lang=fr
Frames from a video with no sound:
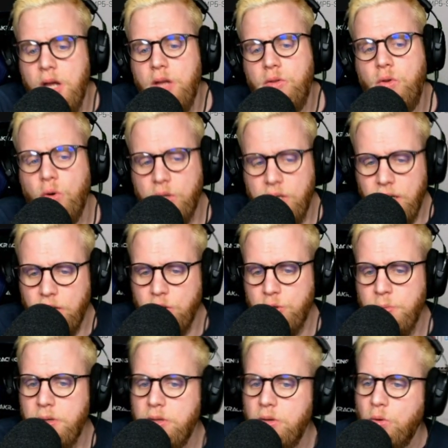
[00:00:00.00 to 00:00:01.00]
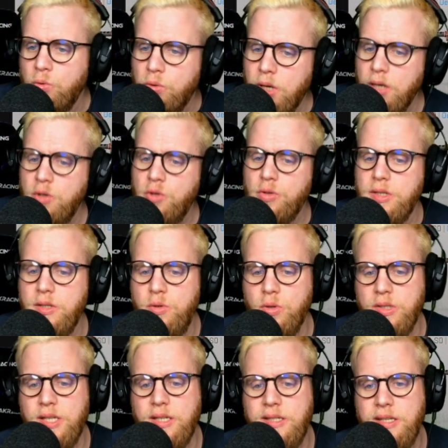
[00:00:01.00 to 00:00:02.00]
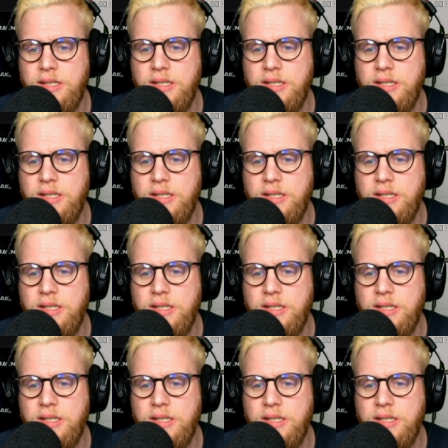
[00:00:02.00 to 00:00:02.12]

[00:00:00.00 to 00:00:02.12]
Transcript: dans quelques semaines. En tout cas, une chose est sûre, c'est que ces